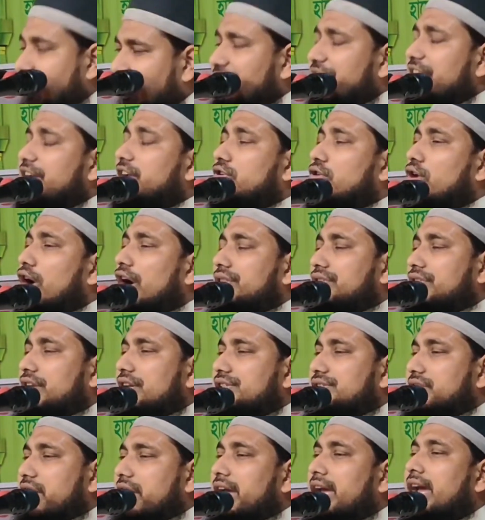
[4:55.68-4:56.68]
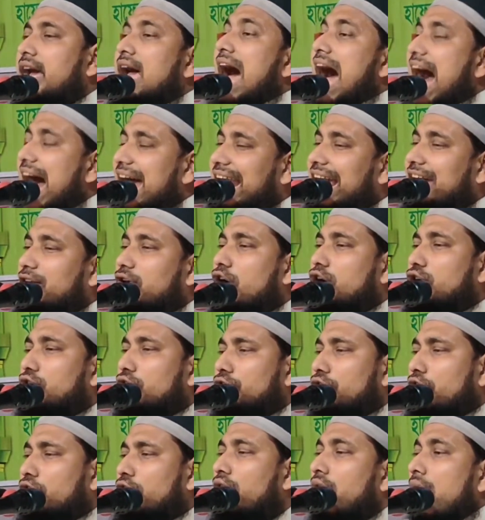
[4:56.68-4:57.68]
শিরিক করতেছে এরা
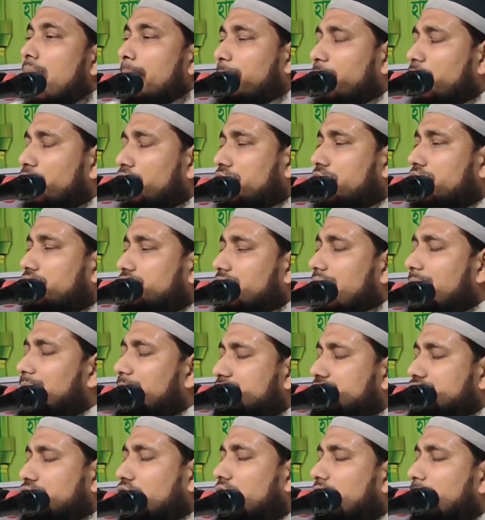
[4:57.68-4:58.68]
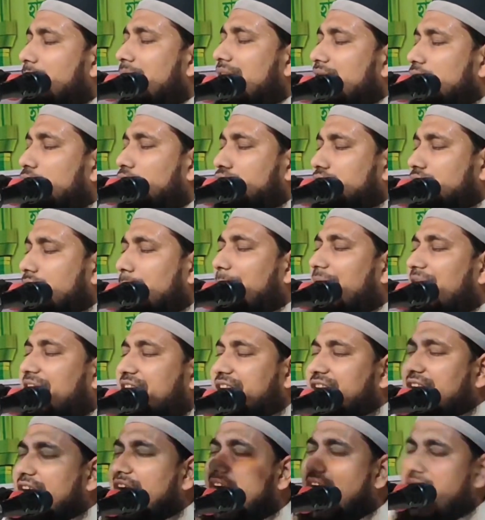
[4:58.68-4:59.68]
কখনো পরিচিত মুসলমান হতে পারে